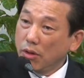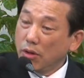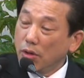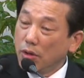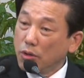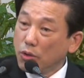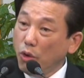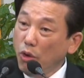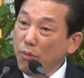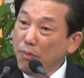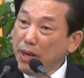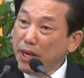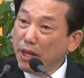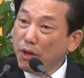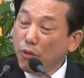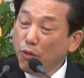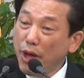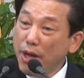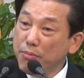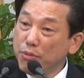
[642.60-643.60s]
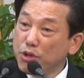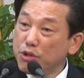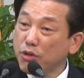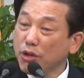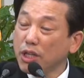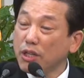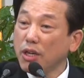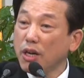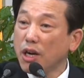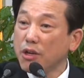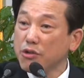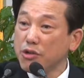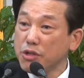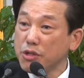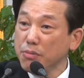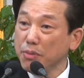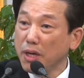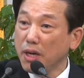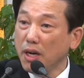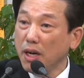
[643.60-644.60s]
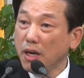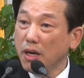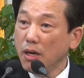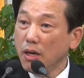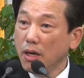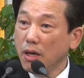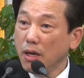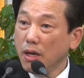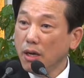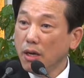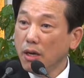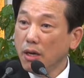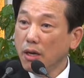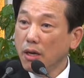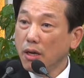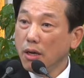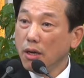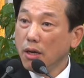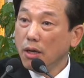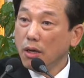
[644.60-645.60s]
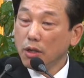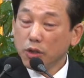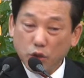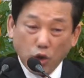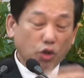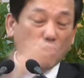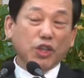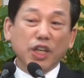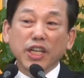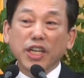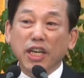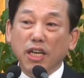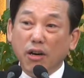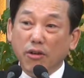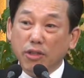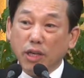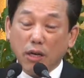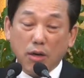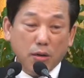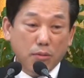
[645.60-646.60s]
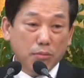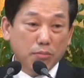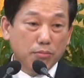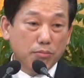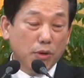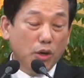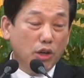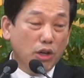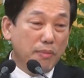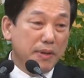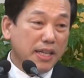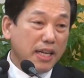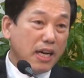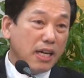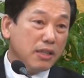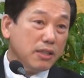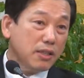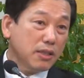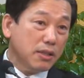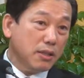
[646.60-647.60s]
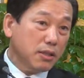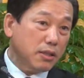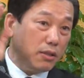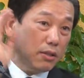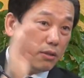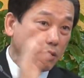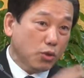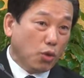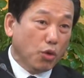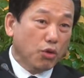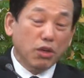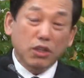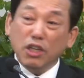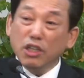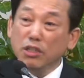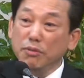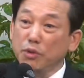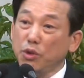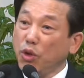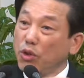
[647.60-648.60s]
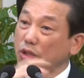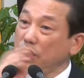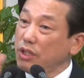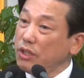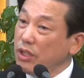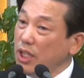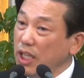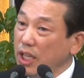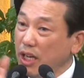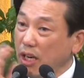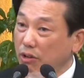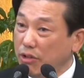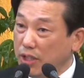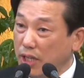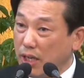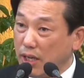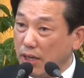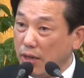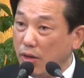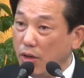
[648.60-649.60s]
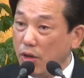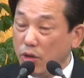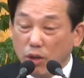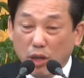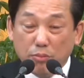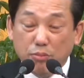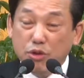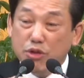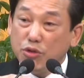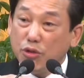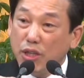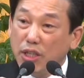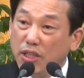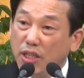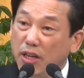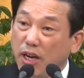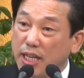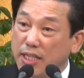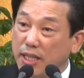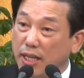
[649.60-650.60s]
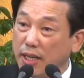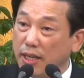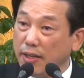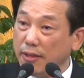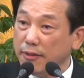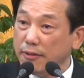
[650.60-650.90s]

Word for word: 돌멩이는 왜 물속에 들어갈 수 있습니까? 턱 튕겨나오잖아요. 얼음에다가 돌을 던지면 턱 튕겨나오잖아요. 근데 물속에 들어가잖아요.